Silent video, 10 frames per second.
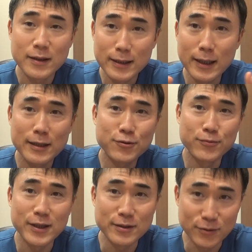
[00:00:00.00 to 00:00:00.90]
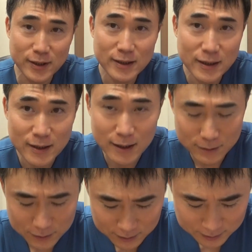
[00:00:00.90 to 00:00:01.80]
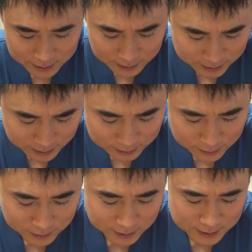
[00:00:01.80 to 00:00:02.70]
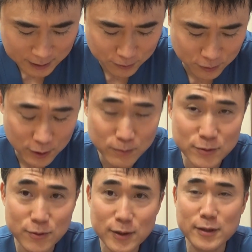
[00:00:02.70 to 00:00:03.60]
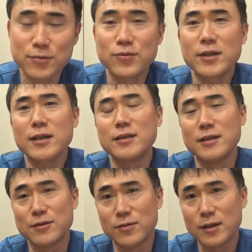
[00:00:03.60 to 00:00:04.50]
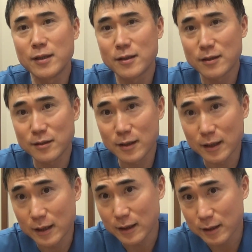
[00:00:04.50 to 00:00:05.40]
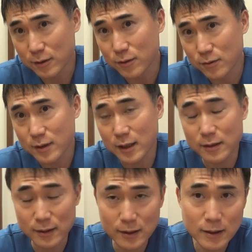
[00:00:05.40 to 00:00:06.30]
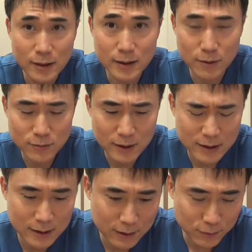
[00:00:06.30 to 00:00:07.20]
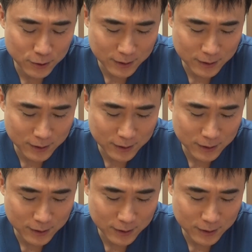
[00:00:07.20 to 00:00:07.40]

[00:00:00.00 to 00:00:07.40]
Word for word: 批判コメントねあのいくつか来るんですけどそれってしょうがないんですよねだって世の中にはねいろんな意見を持っ